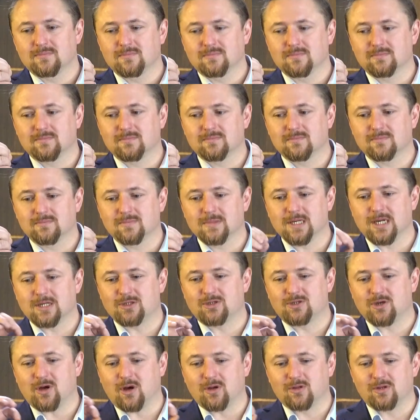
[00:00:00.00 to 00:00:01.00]
mm,
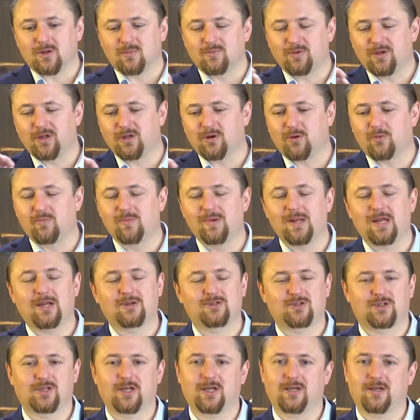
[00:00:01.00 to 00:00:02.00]
z odrobiną
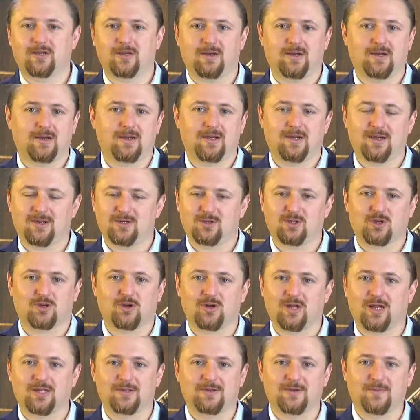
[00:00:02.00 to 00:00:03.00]
mlecznej
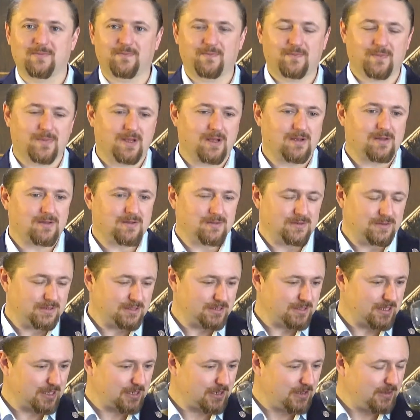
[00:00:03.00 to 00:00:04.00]
czekolady. Tak? To
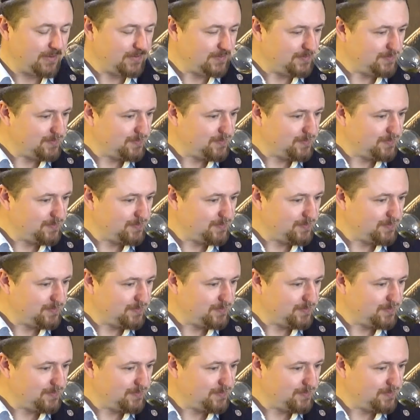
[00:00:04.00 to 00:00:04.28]
jest taki